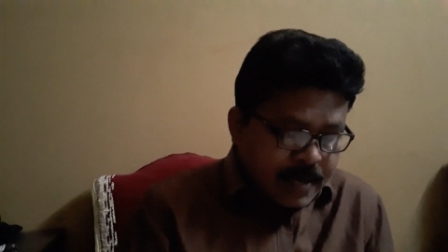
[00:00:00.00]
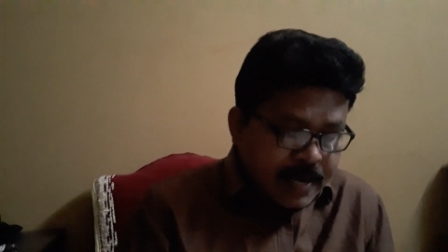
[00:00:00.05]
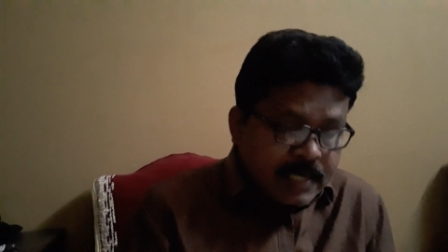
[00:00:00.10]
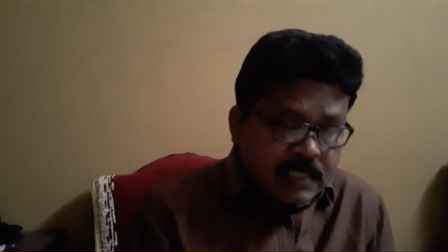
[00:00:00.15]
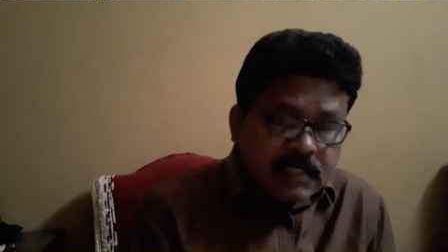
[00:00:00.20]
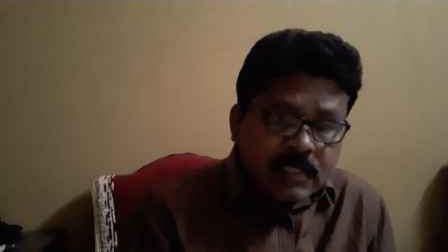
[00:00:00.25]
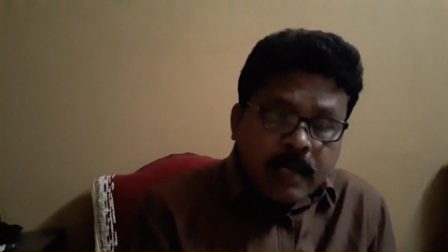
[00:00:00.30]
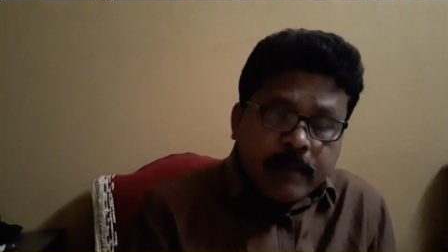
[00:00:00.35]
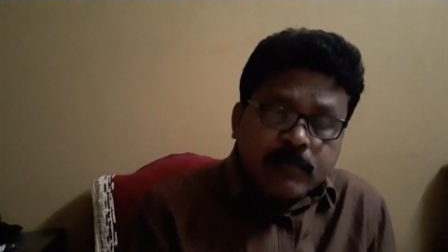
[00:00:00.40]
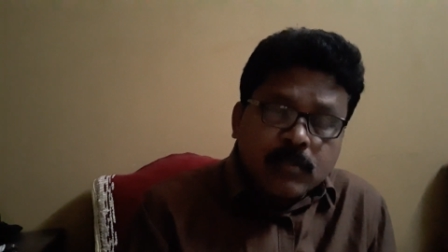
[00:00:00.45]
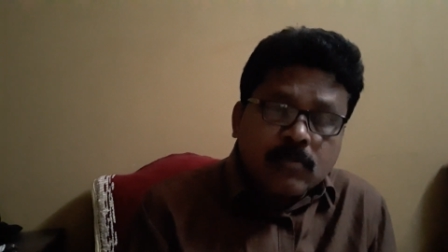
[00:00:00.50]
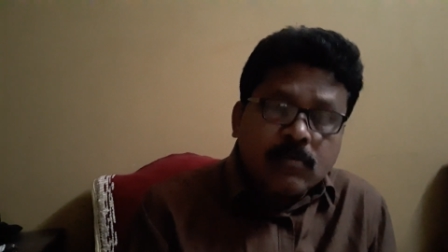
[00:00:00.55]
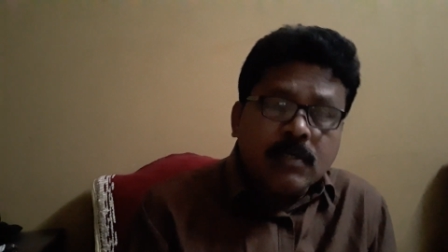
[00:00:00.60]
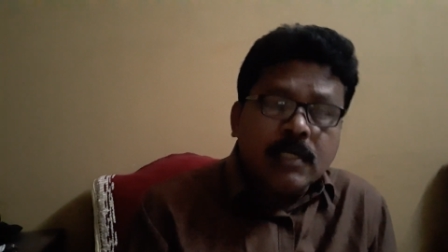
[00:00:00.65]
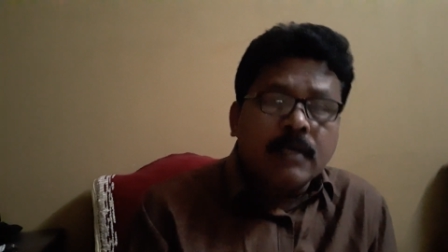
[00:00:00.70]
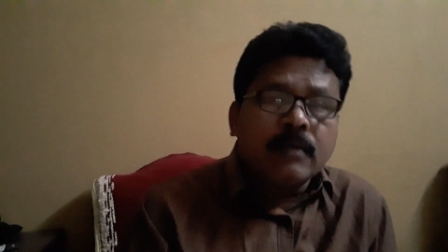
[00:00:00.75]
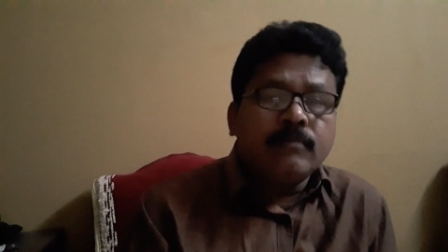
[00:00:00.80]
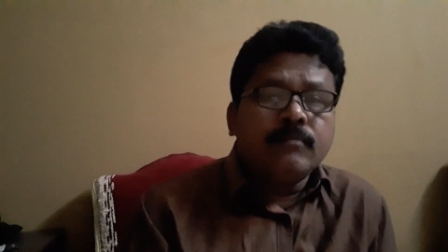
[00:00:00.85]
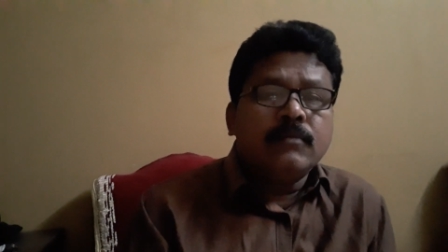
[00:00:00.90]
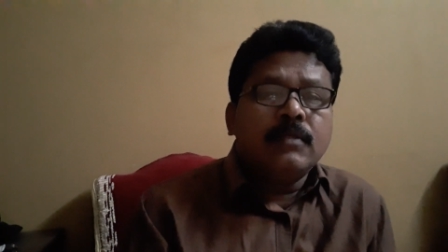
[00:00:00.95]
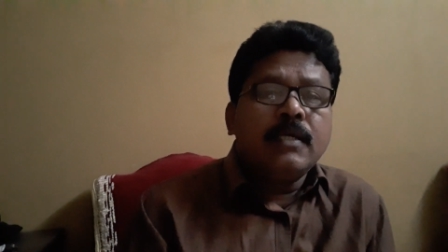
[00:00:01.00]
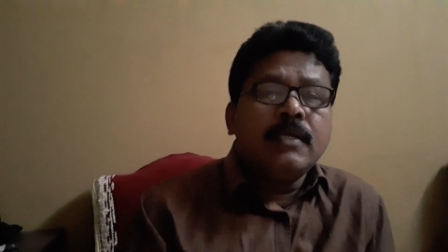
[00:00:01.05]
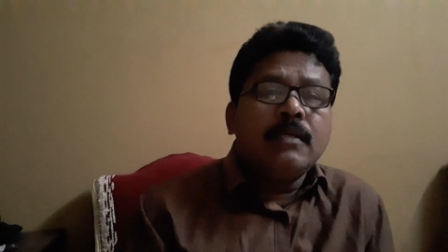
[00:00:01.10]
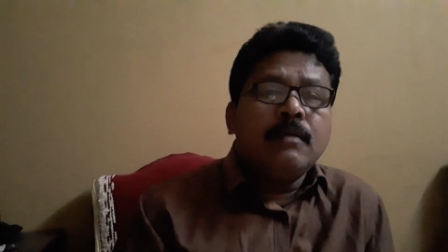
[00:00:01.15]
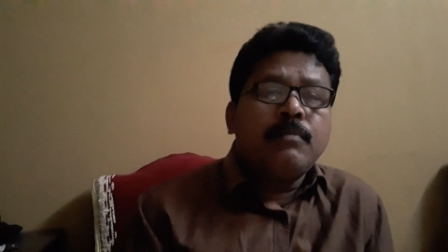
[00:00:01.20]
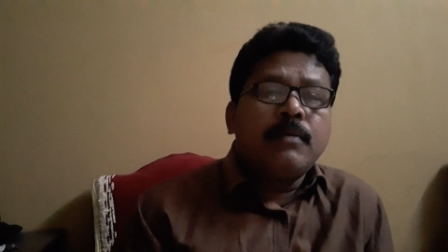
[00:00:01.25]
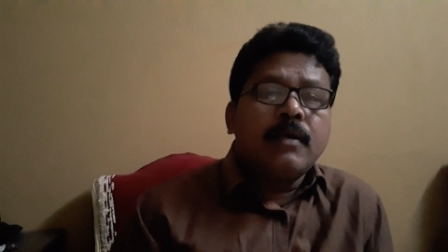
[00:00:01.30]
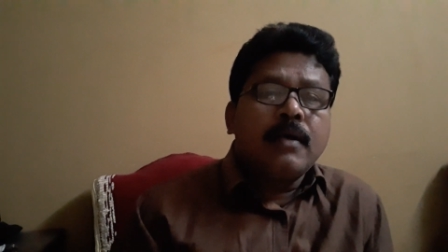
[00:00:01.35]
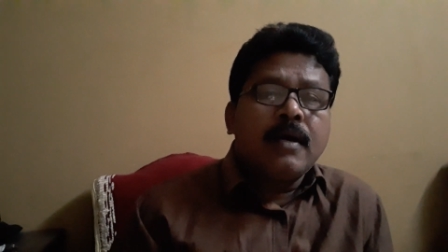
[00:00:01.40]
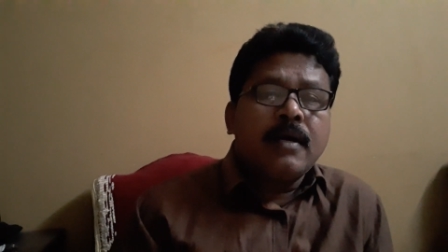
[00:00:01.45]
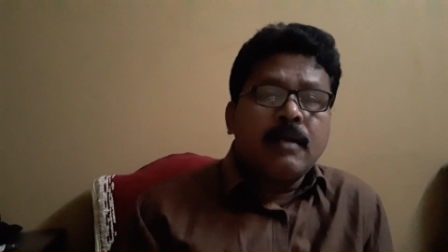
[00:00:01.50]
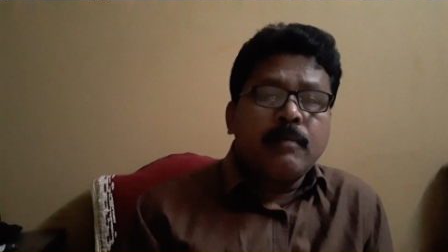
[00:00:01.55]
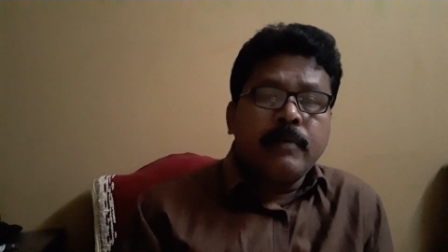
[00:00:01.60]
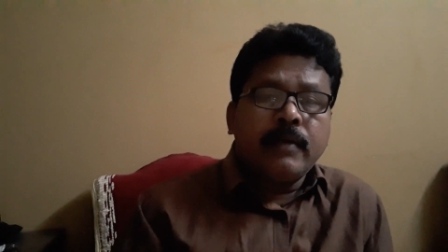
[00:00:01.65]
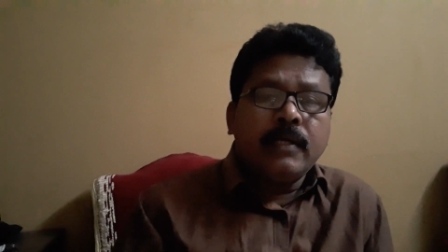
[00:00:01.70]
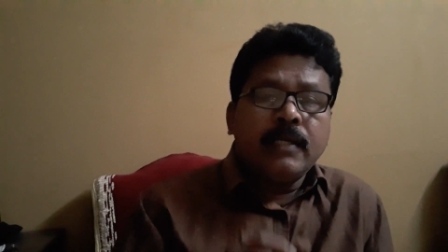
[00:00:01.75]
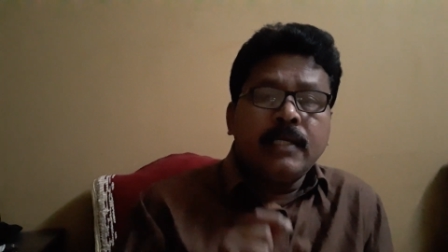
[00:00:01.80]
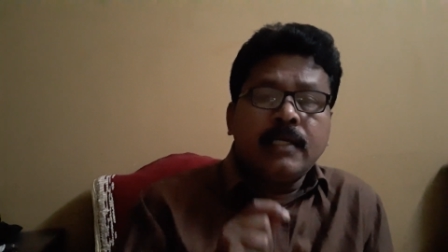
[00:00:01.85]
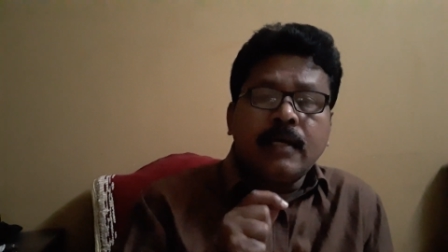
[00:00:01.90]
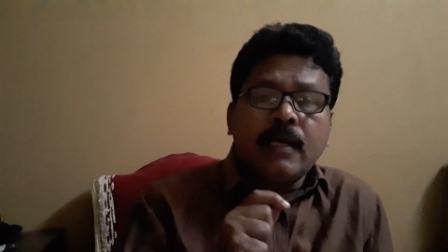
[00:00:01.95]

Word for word: ఎగ్జామ్స్ కూడా దీని ప్రకారమే ఈ